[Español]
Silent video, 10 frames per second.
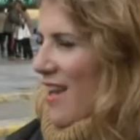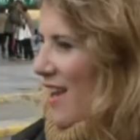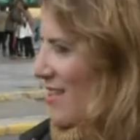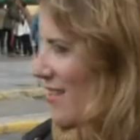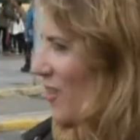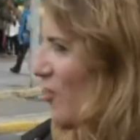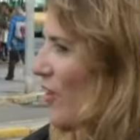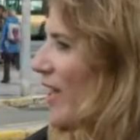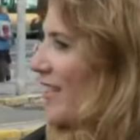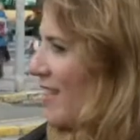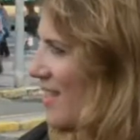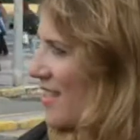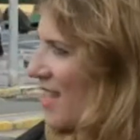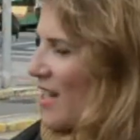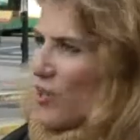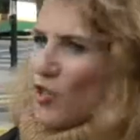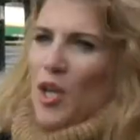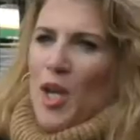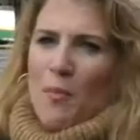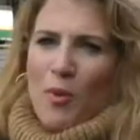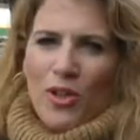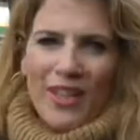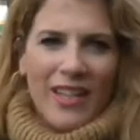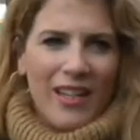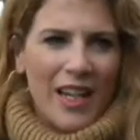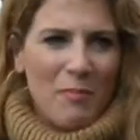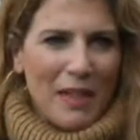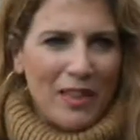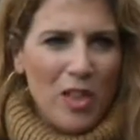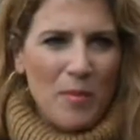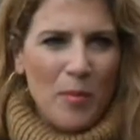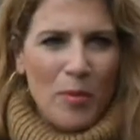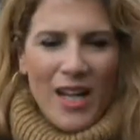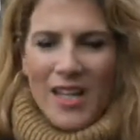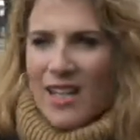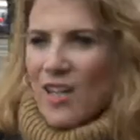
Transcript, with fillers: Es sano, es necesario, porque el Partido Popular